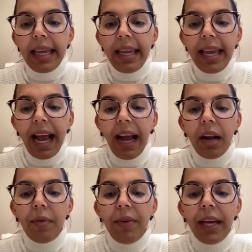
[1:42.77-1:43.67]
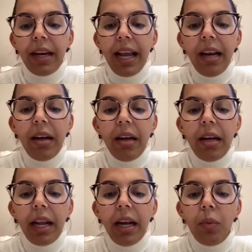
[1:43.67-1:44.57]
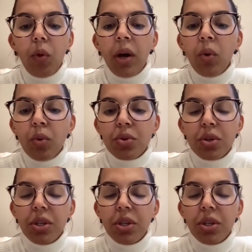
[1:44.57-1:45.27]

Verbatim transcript: Y al ver el, buen uso,